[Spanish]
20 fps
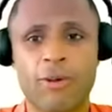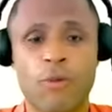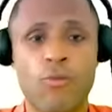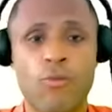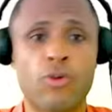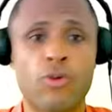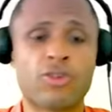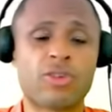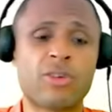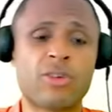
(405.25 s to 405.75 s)

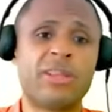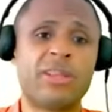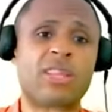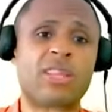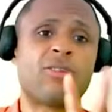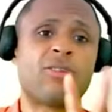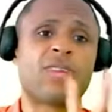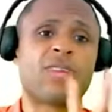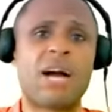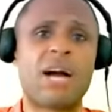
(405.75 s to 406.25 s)
como esos
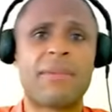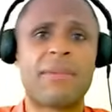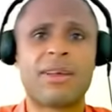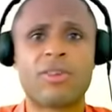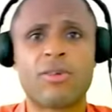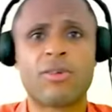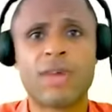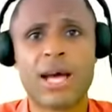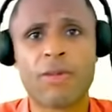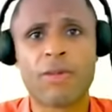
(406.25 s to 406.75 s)
cementerios están
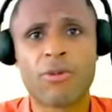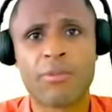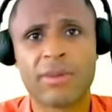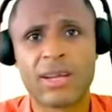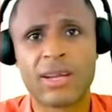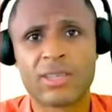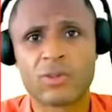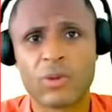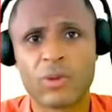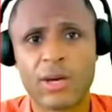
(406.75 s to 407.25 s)
abandonados en
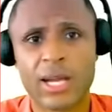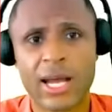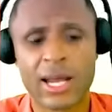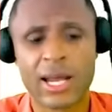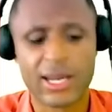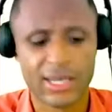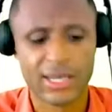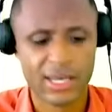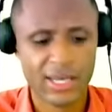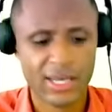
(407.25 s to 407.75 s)
Venezuela,
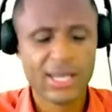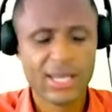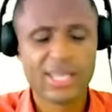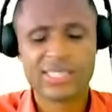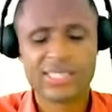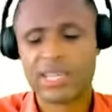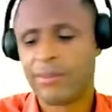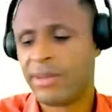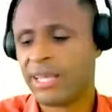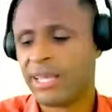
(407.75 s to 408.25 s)
el
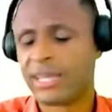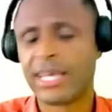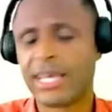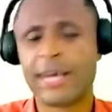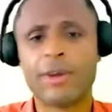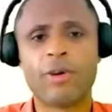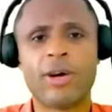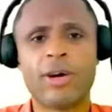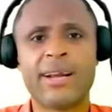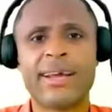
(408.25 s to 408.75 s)

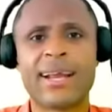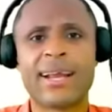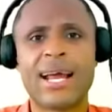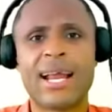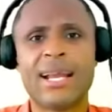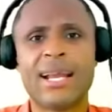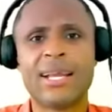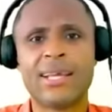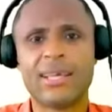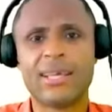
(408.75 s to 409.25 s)
cementerio
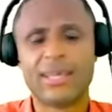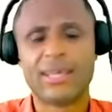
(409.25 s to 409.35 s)
general